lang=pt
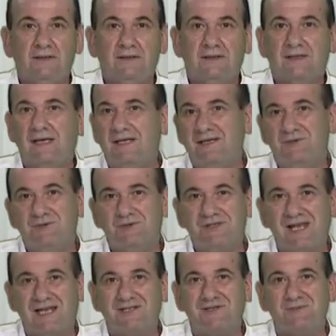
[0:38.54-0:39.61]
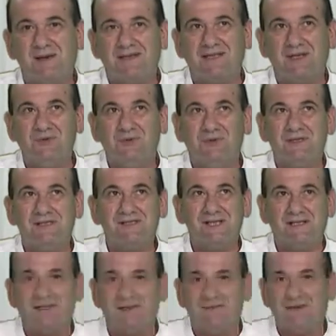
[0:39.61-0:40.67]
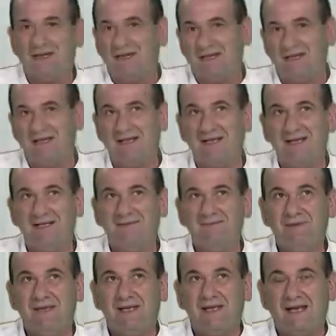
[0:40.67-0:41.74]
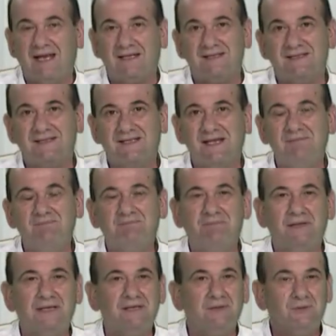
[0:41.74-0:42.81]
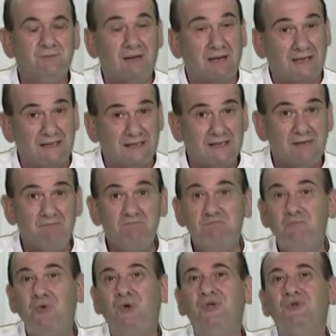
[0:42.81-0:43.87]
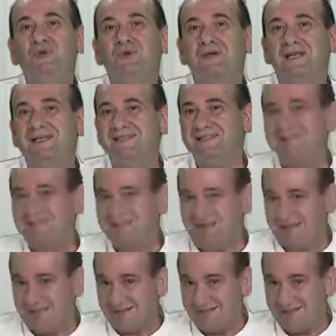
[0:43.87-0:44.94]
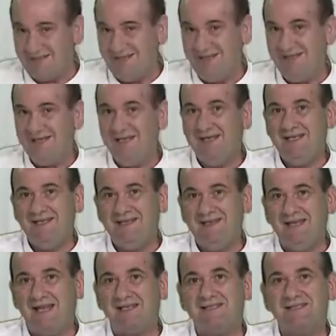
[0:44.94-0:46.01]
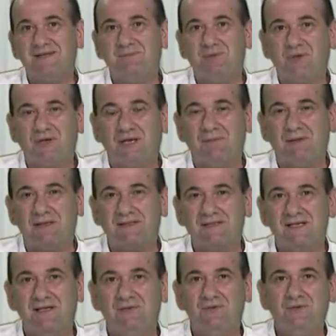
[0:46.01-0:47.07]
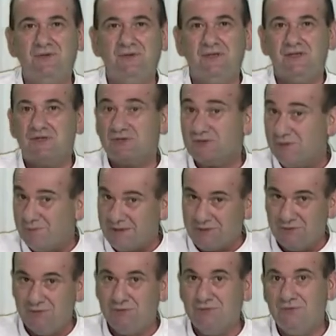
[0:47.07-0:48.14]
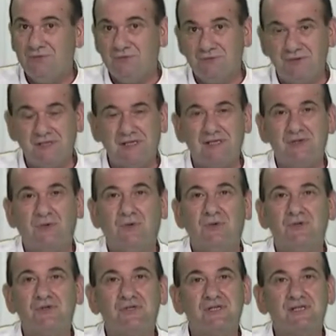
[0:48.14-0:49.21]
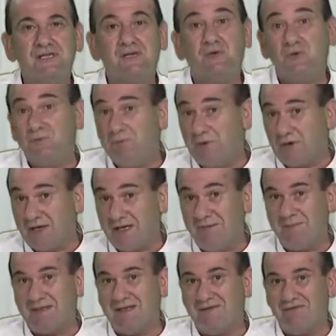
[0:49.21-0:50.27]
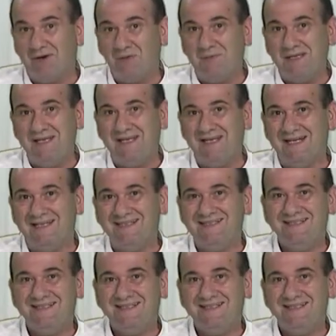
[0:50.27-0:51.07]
Queridos telespectadores da TV Galega, é sempre uma alegria muito grande estar aqui nesta programação, sobretudo no dia de hoje, o programa da Valmira.